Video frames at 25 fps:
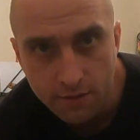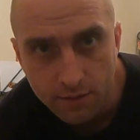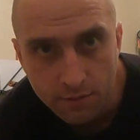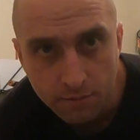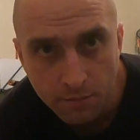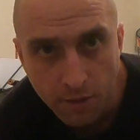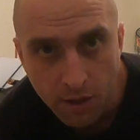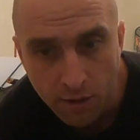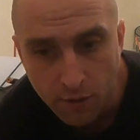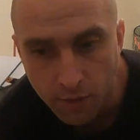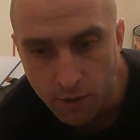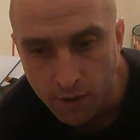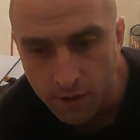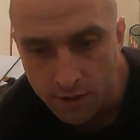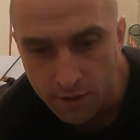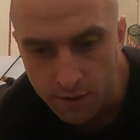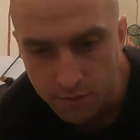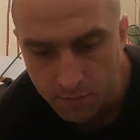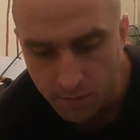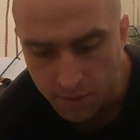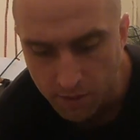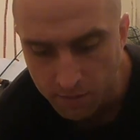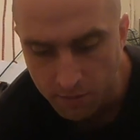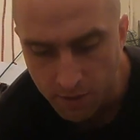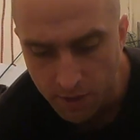y, mała
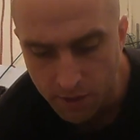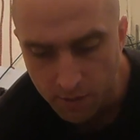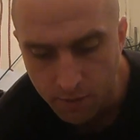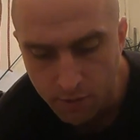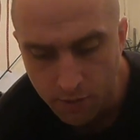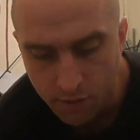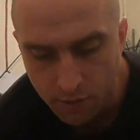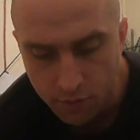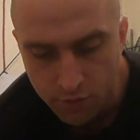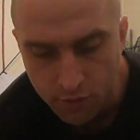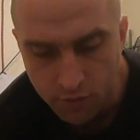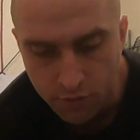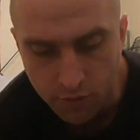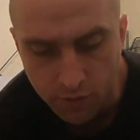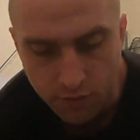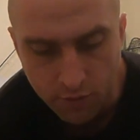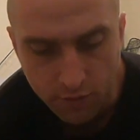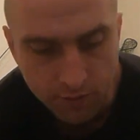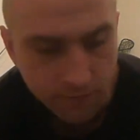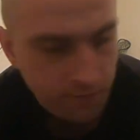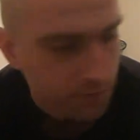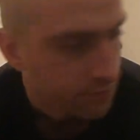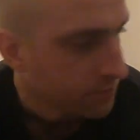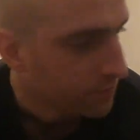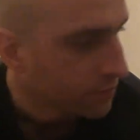i ma małe
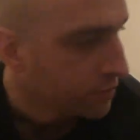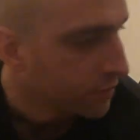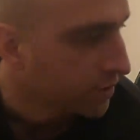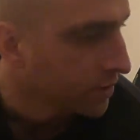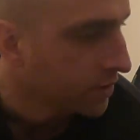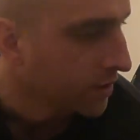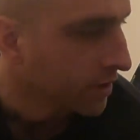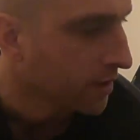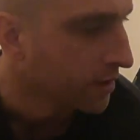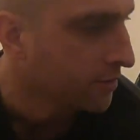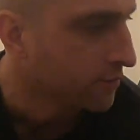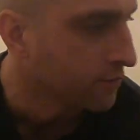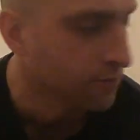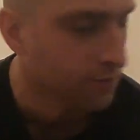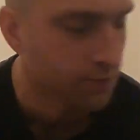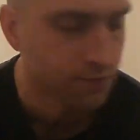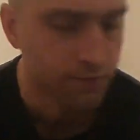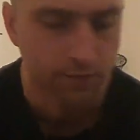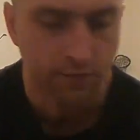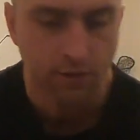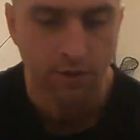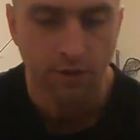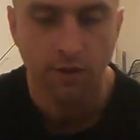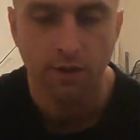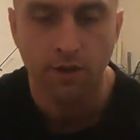oczko przy haku?
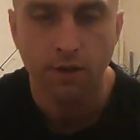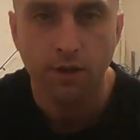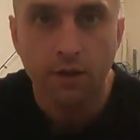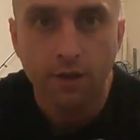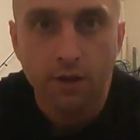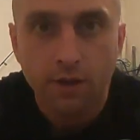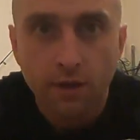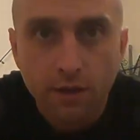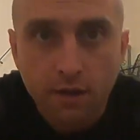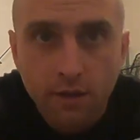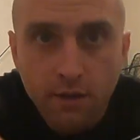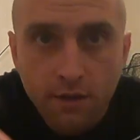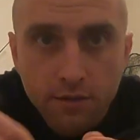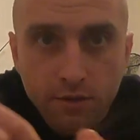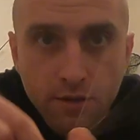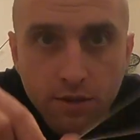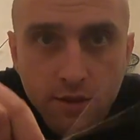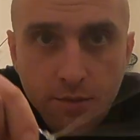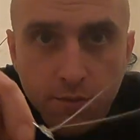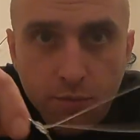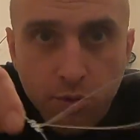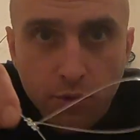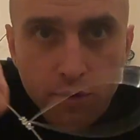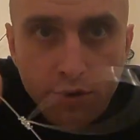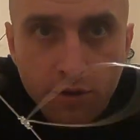
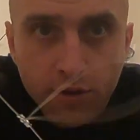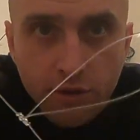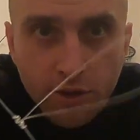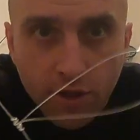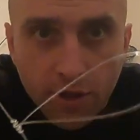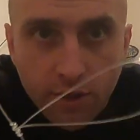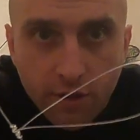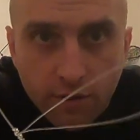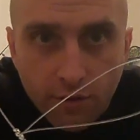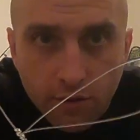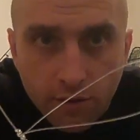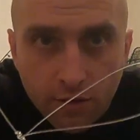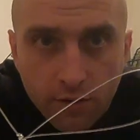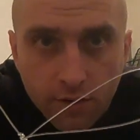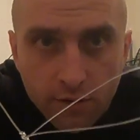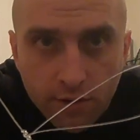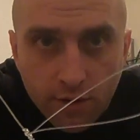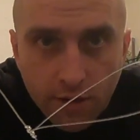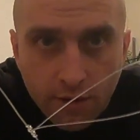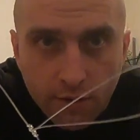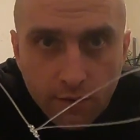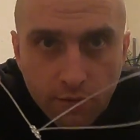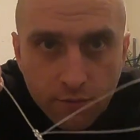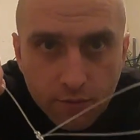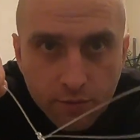Nic prostszego,
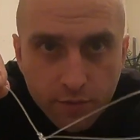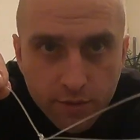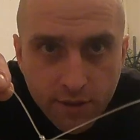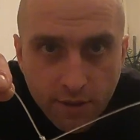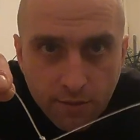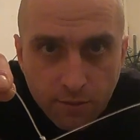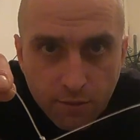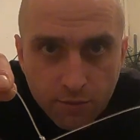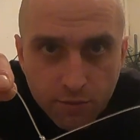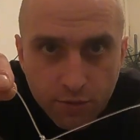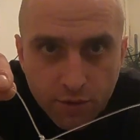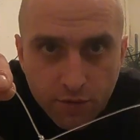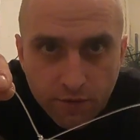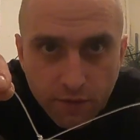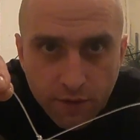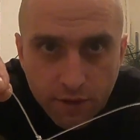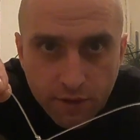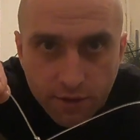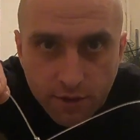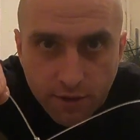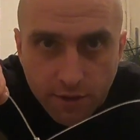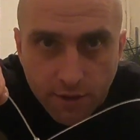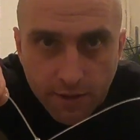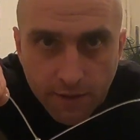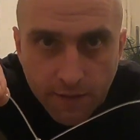taką samą
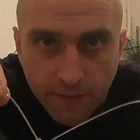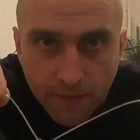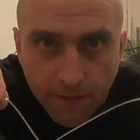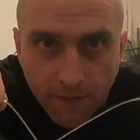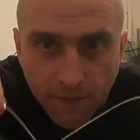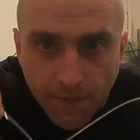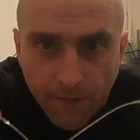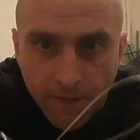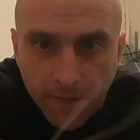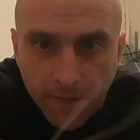przywieszkę